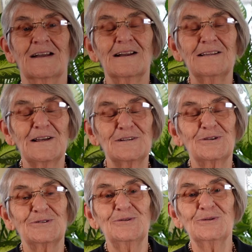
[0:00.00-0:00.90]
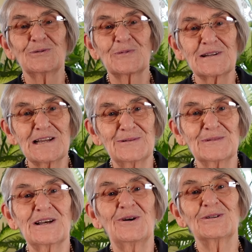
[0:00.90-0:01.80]
Karatay Sözü YouTube
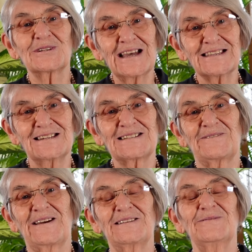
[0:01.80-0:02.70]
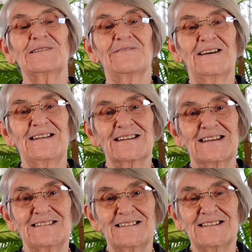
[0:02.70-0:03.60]
kanalımıza hoş geldiniz efendim. Sefalar
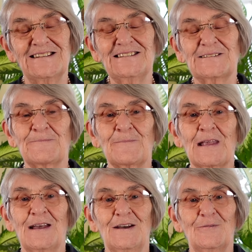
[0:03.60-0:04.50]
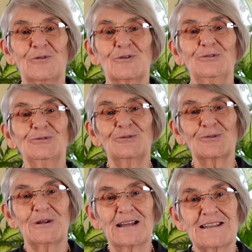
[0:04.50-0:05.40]
getirdiniz. Bugün
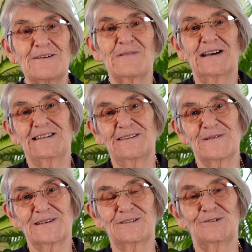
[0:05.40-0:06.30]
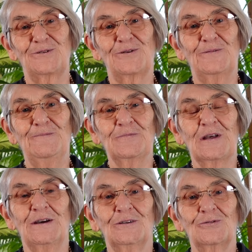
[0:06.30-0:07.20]
duygulardan bahsetmek istiyorum.
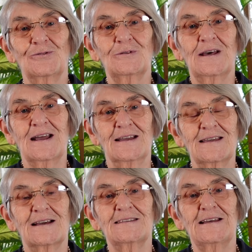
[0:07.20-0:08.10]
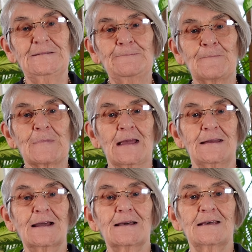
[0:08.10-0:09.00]
Duygular hakikaten
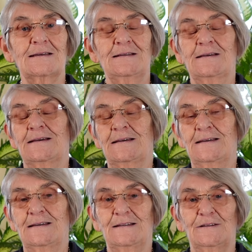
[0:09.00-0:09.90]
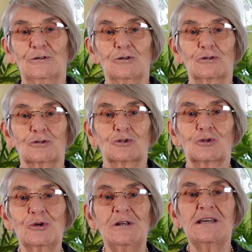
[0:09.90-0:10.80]
ne kadar e,
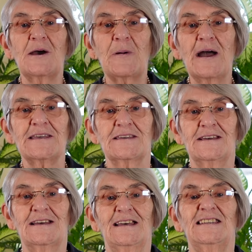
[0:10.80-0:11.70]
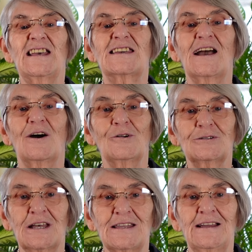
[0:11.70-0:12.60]
suni yapay zeka
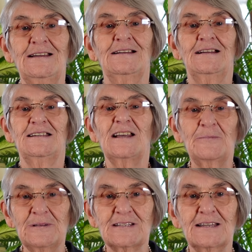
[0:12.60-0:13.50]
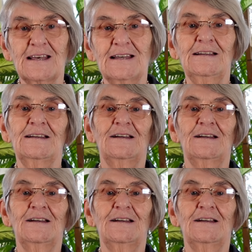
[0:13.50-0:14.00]
olsa da, yapılsa da,